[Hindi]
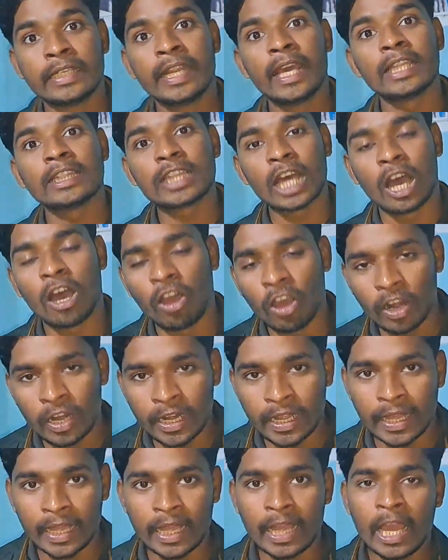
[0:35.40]
नेताओं
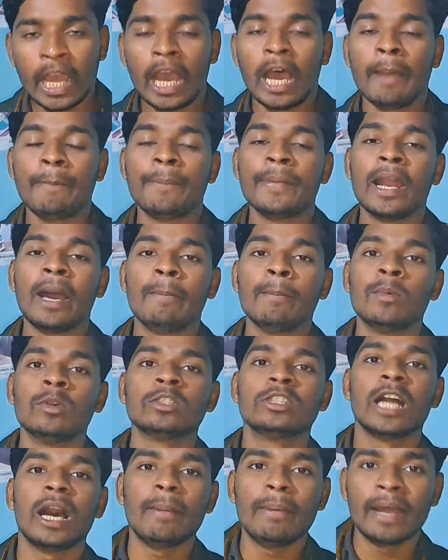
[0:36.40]
ने अपना
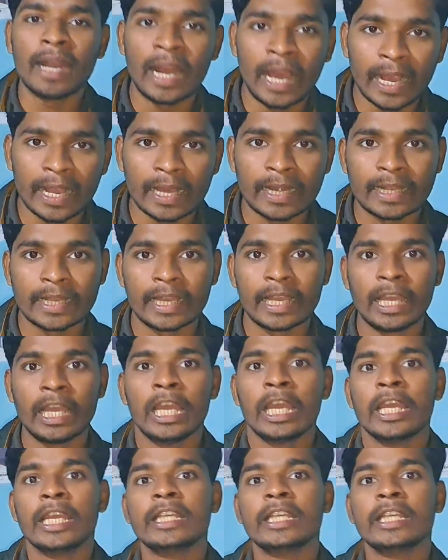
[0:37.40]
मुद्दा बना करके